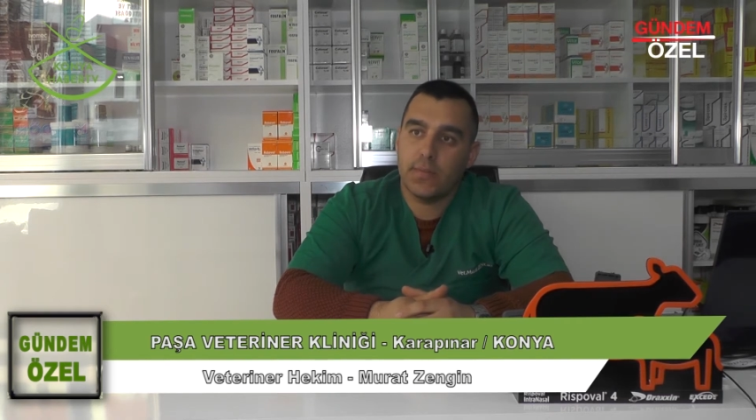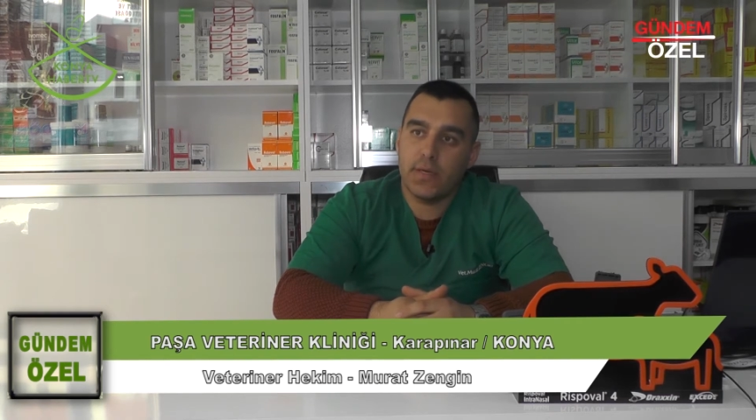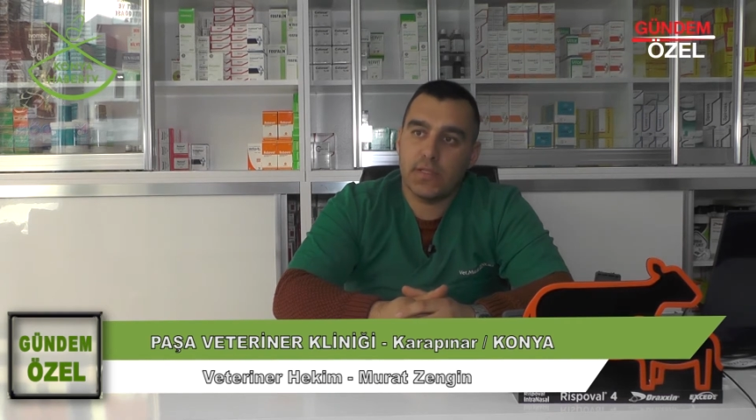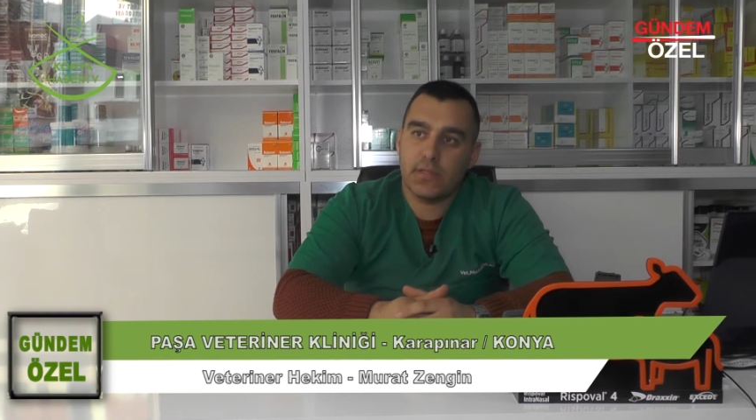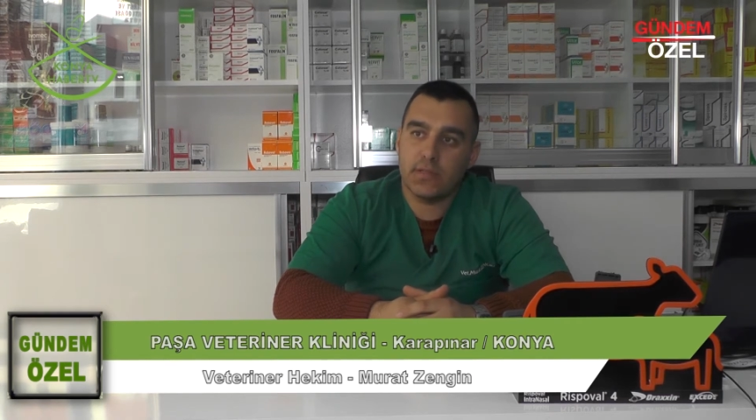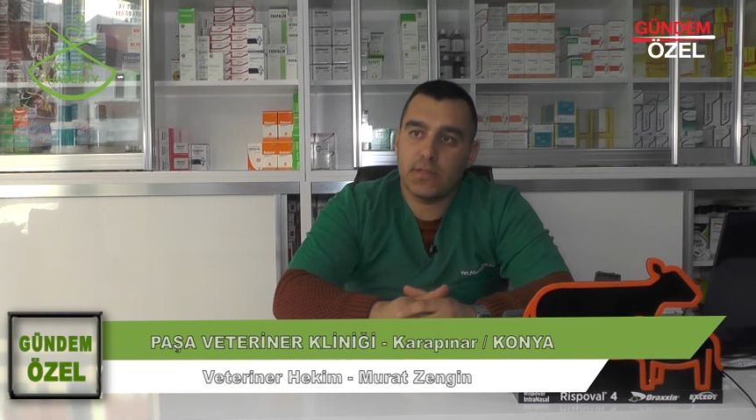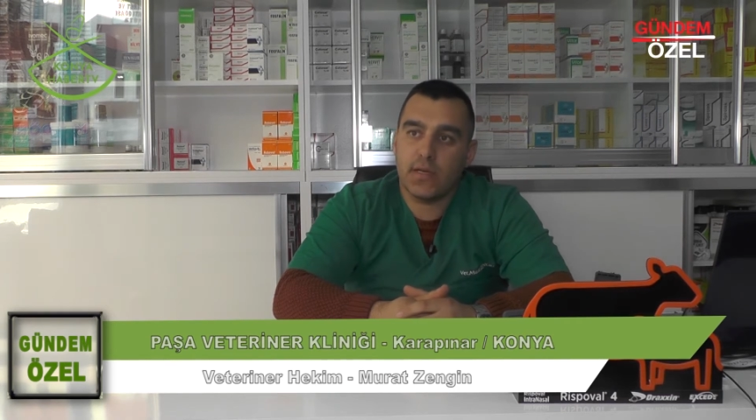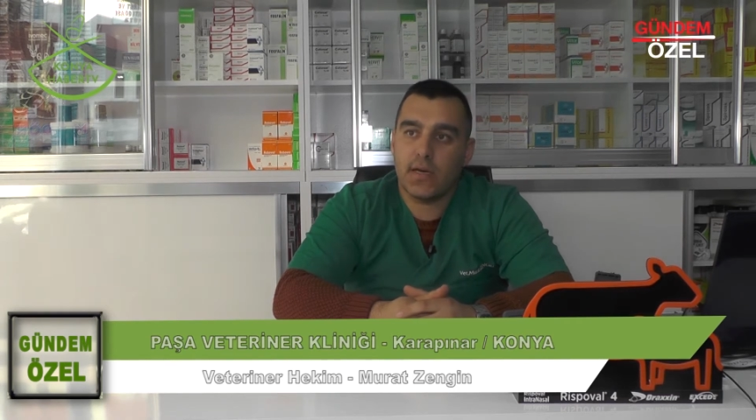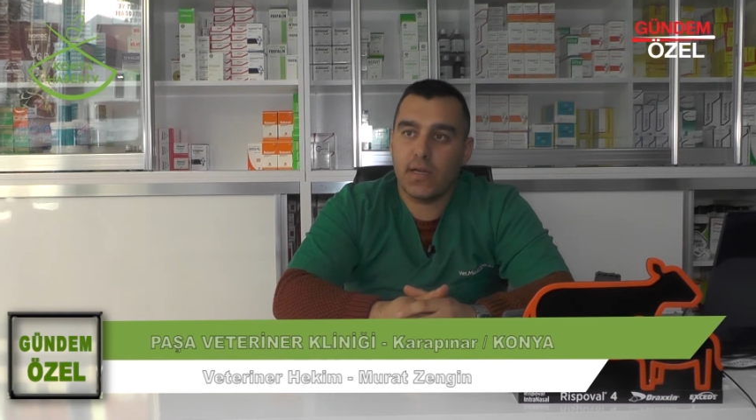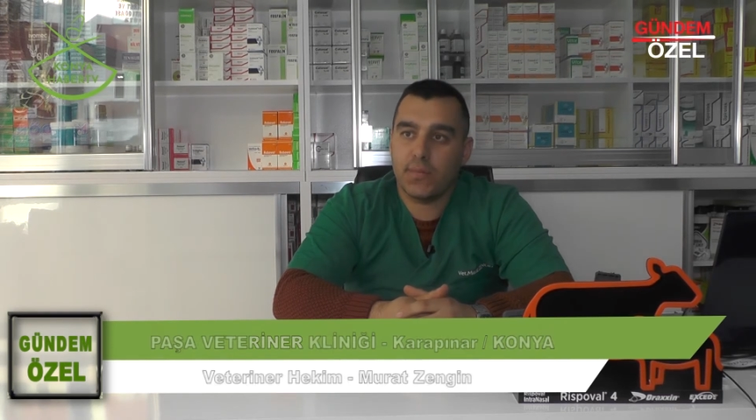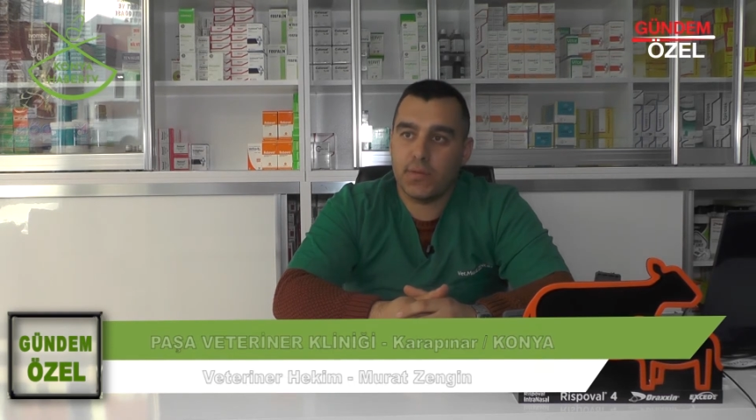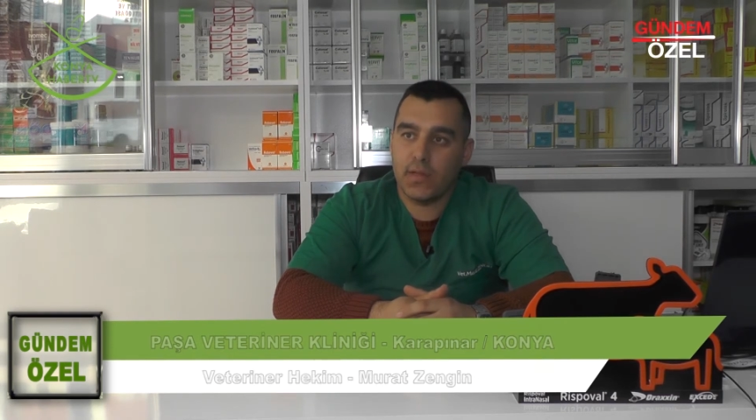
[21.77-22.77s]
5 yıldır da
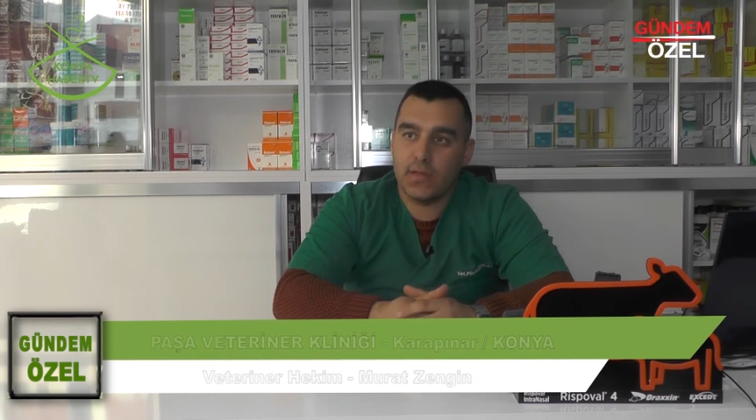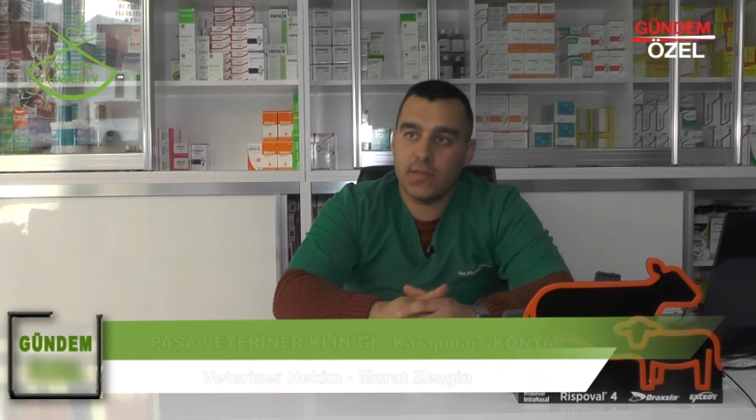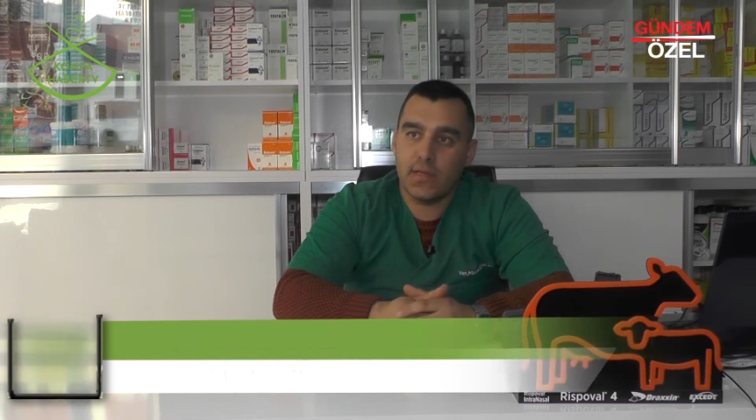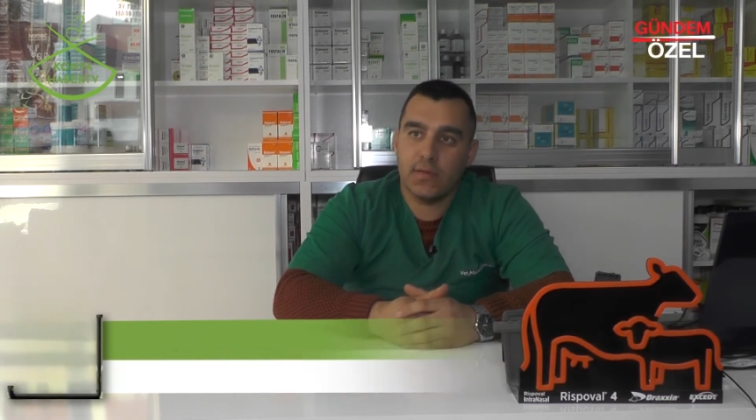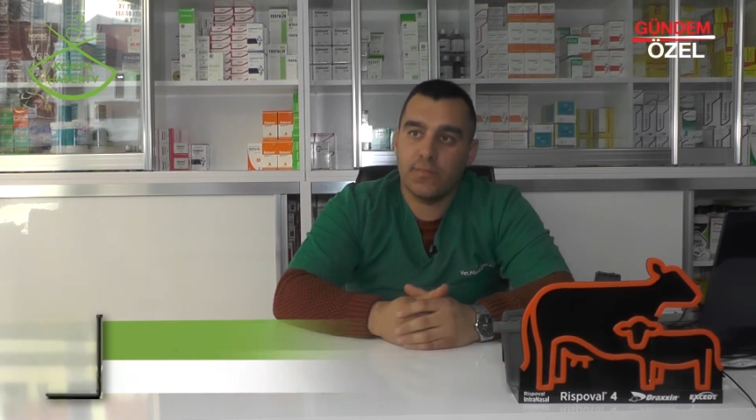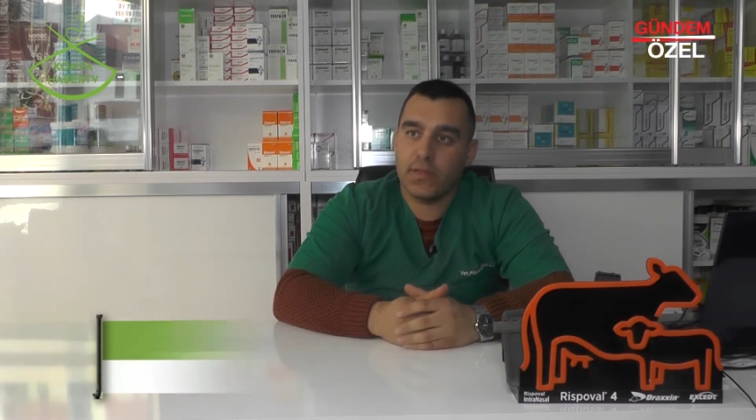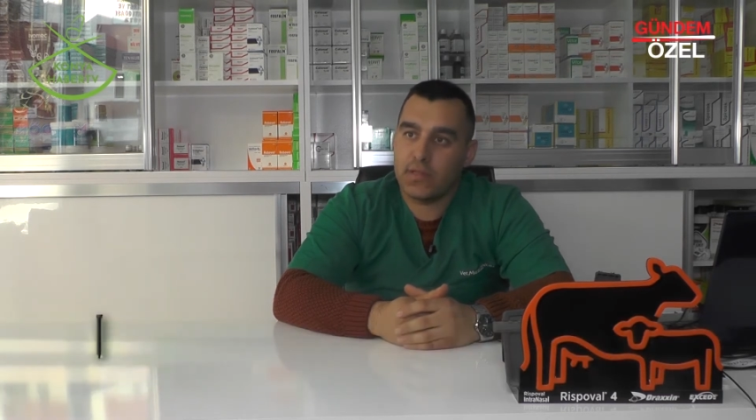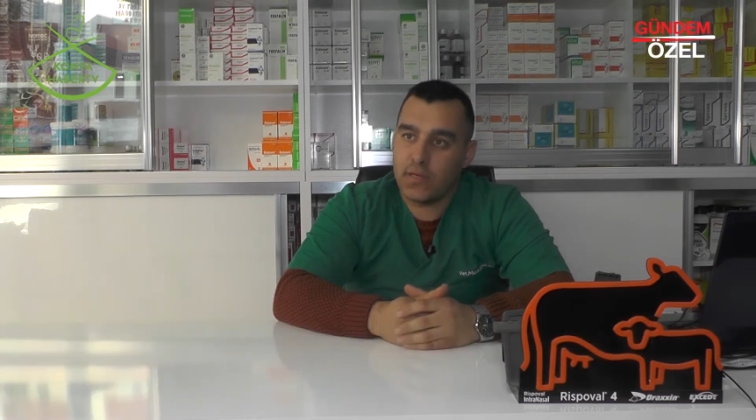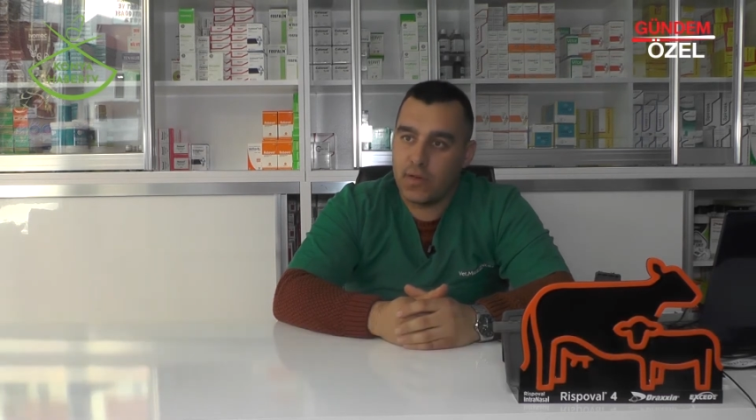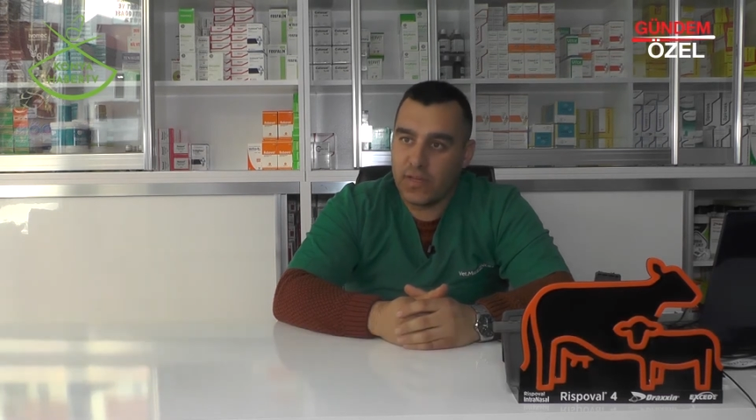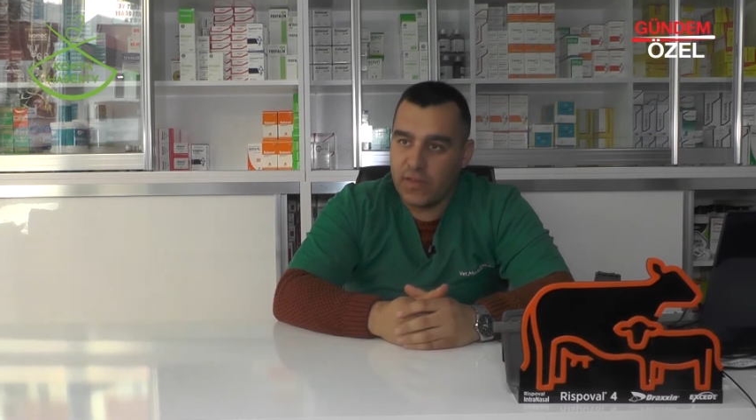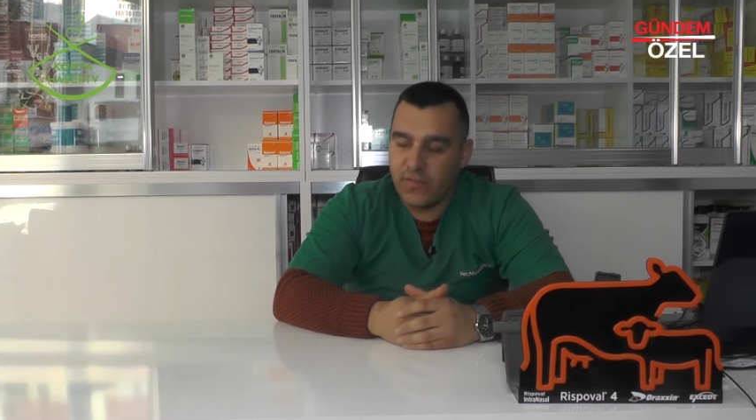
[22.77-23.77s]
Karapınar'da
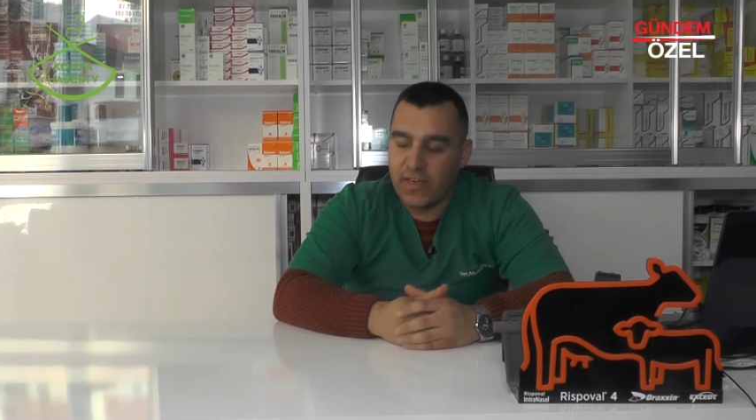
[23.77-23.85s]
veteriner